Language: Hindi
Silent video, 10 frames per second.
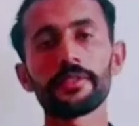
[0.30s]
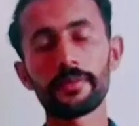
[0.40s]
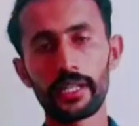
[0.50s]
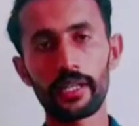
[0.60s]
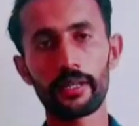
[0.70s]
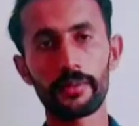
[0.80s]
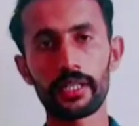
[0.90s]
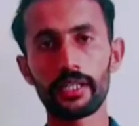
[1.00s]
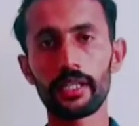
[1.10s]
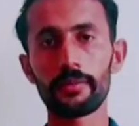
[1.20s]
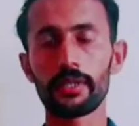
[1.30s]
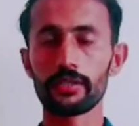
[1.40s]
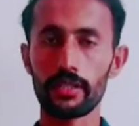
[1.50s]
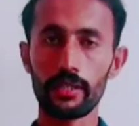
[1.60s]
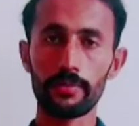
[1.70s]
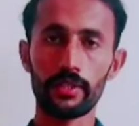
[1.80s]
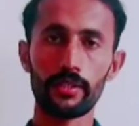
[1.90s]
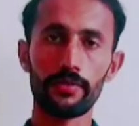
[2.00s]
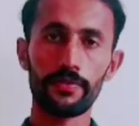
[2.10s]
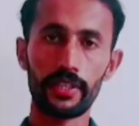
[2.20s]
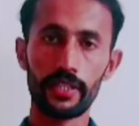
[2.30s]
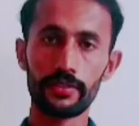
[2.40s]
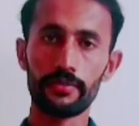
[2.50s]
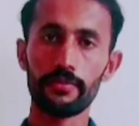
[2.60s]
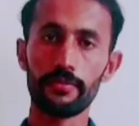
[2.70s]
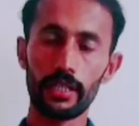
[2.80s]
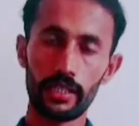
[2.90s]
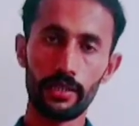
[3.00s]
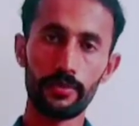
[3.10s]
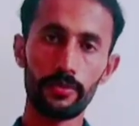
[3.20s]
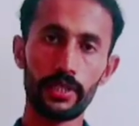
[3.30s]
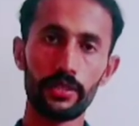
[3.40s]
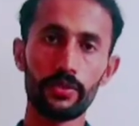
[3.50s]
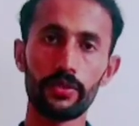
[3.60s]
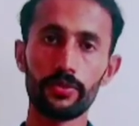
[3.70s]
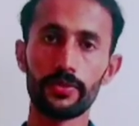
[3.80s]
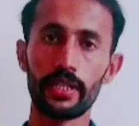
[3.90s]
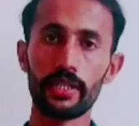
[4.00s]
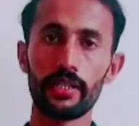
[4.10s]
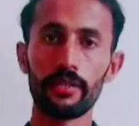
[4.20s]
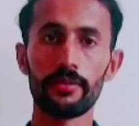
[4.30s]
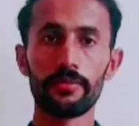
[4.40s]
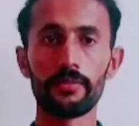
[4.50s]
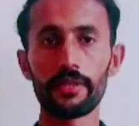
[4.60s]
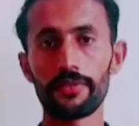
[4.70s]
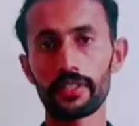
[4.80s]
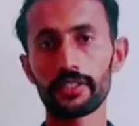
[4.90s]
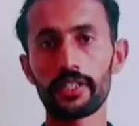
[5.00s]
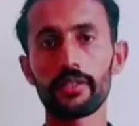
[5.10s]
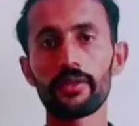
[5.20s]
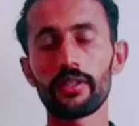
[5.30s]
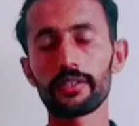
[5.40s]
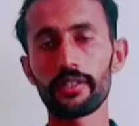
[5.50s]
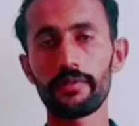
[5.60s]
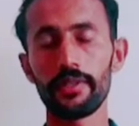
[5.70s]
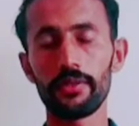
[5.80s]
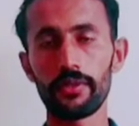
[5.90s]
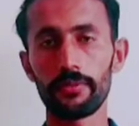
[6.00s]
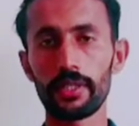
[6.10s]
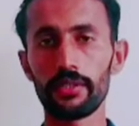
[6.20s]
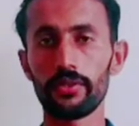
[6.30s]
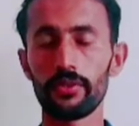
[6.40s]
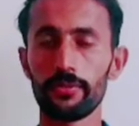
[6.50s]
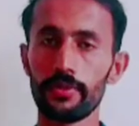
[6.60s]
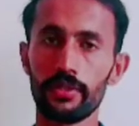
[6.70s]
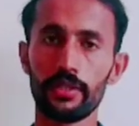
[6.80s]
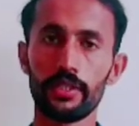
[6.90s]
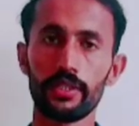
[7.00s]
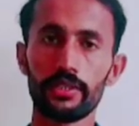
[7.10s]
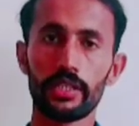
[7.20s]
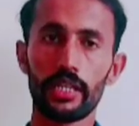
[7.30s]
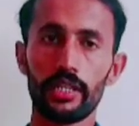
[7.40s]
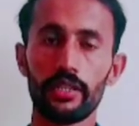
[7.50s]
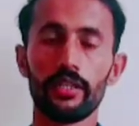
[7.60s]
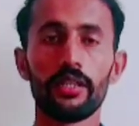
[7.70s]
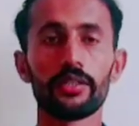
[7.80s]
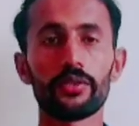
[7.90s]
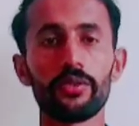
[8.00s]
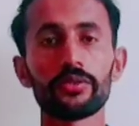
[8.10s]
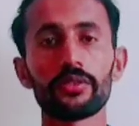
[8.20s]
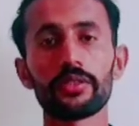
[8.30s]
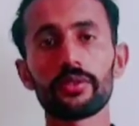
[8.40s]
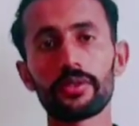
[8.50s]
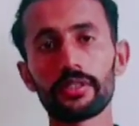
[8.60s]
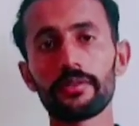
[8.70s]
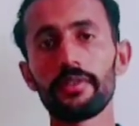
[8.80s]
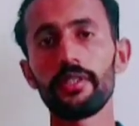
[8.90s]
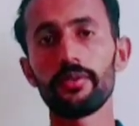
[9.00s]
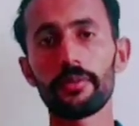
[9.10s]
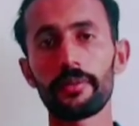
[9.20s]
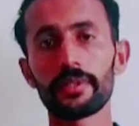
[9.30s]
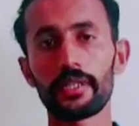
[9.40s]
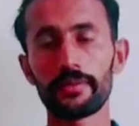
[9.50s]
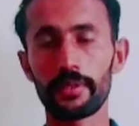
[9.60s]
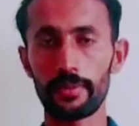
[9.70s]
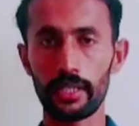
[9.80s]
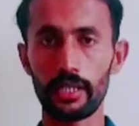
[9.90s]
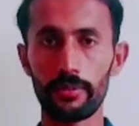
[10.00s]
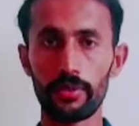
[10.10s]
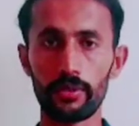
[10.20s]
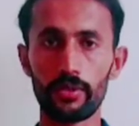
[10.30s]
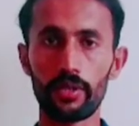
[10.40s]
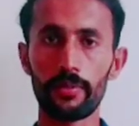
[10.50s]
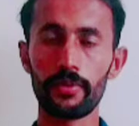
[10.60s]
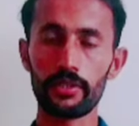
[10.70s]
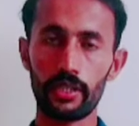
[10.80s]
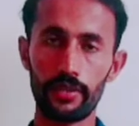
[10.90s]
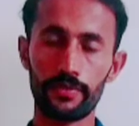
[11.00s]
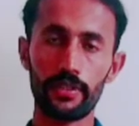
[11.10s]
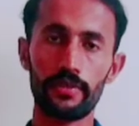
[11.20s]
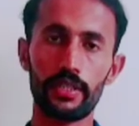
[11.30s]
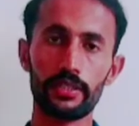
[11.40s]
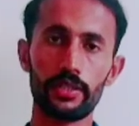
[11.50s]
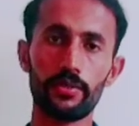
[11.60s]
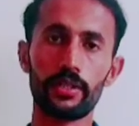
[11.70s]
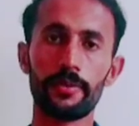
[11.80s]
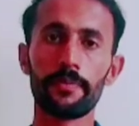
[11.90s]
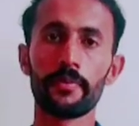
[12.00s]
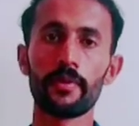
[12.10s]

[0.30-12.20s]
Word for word: Bismillahirrahmanirrahim. Assalamu alaikum friends. Welcome to my YouTube channel. My first introduction video on my YouTube तो दोस्तों इस छोटी सी वीडियो में मैं सबसे पहले आप लोगों को अपना तारफ़ करवाना चाहूँगा